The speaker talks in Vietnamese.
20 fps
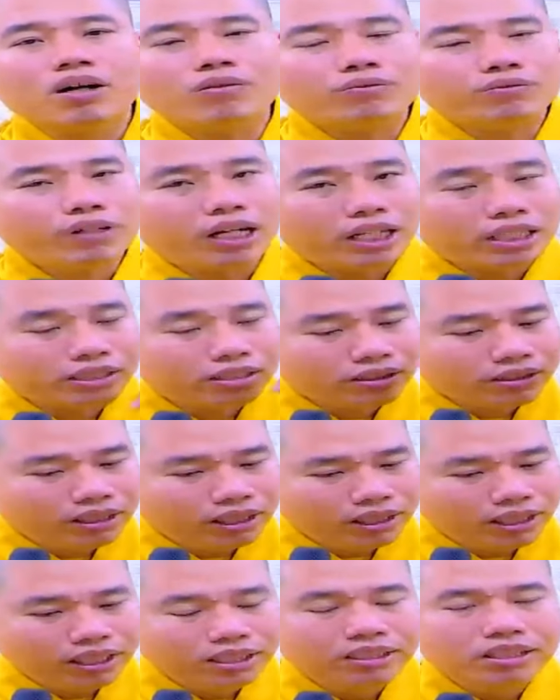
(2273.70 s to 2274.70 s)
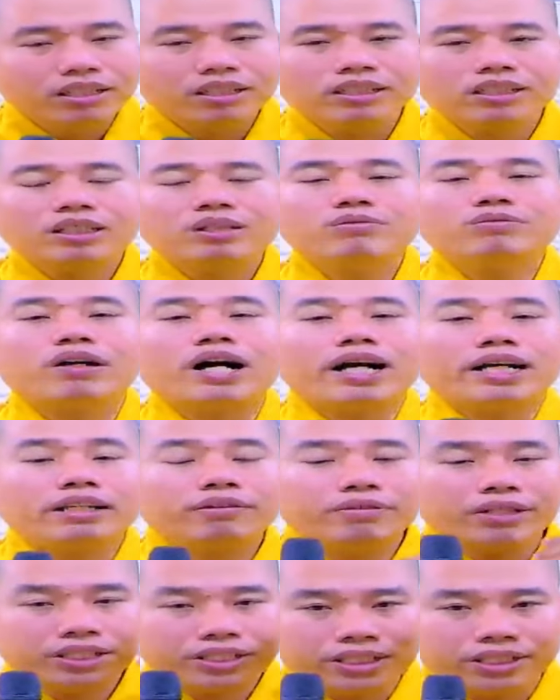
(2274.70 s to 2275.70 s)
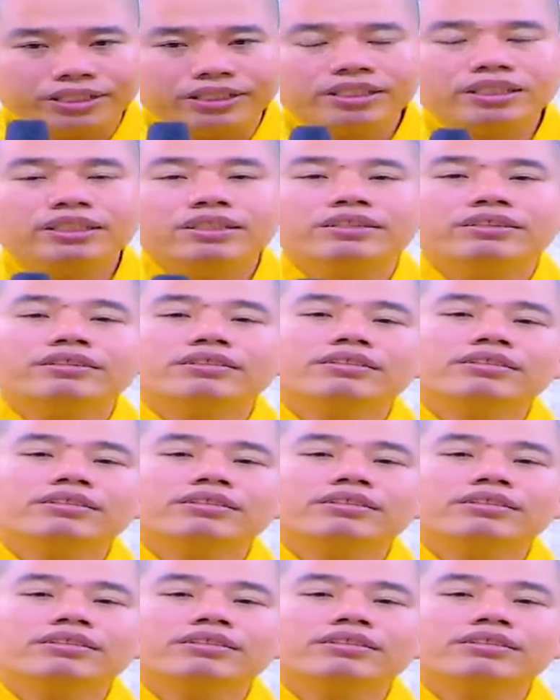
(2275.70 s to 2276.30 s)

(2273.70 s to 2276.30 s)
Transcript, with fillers: học phật những cái gì không phải thì phải sửa đi